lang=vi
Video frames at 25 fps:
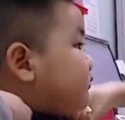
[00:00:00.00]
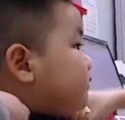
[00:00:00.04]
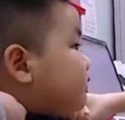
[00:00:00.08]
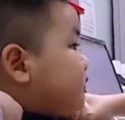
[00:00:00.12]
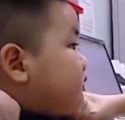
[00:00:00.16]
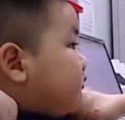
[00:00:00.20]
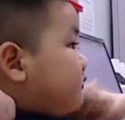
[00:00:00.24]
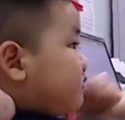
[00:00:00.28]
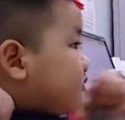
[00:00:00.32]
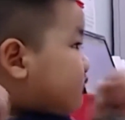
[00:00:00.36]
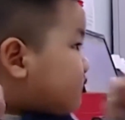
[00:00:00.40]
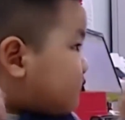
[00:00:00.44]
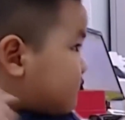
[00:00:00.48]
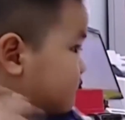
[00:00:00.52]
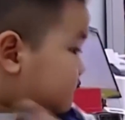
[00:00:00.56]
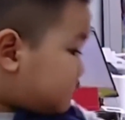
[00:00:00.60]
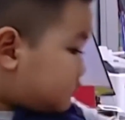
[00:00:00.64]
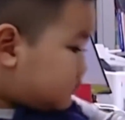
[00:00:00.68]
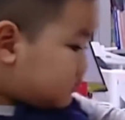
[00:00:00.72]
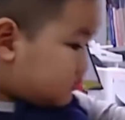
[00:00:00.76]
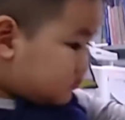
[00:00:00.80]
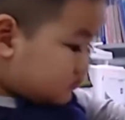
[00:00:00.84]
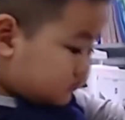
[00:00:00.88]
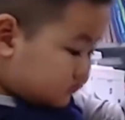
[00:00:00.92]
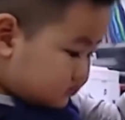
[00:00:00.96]
trẻ càng
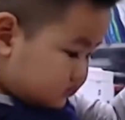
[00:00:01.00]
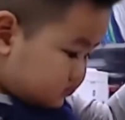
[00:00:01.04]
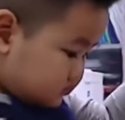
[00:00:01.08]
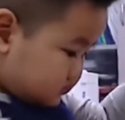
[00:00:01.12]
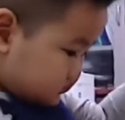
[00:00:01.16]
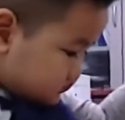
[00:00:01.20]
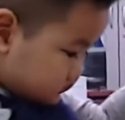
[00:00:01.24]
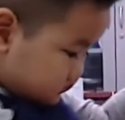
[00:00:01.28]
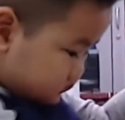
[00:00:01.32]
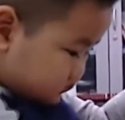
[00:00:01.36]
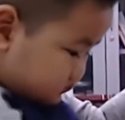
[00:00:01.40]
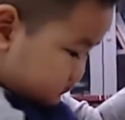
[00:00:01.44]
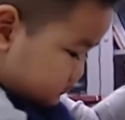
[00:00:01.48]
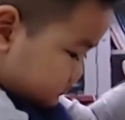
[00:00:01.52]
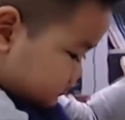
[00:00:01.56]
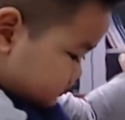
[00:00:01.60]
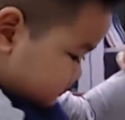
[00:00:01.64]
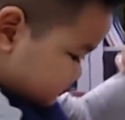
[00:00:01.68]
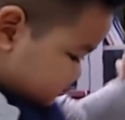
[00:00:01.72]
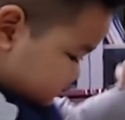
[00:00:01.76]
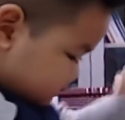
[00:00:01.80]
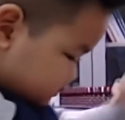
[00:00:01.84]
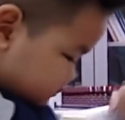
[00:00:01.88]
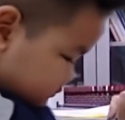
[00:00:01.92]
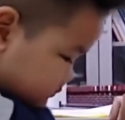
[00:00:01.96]
à, dễ gặp nguy
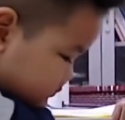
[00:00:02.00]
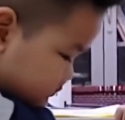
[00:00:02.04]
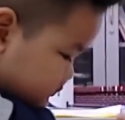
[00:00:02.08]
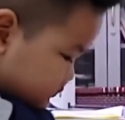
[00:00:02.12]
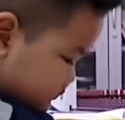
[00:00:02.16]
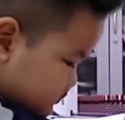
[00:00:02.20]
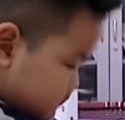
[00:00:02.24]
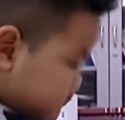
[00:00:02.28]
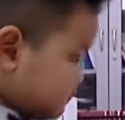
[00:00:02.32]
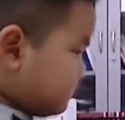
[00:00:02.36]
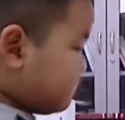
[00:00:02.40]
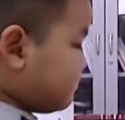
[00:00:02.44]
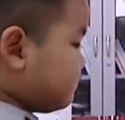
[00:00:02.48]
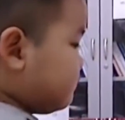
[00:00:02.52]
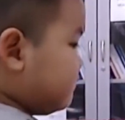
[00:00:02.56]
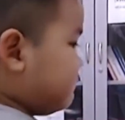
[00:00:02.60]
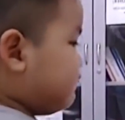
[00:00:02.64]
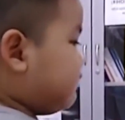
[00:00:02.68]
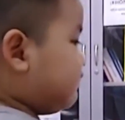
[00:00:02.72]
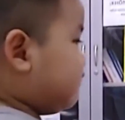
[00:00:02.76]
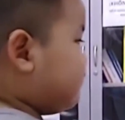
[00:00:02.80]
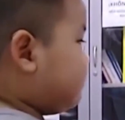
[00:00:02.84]
hiểm khi mà bị nhiễm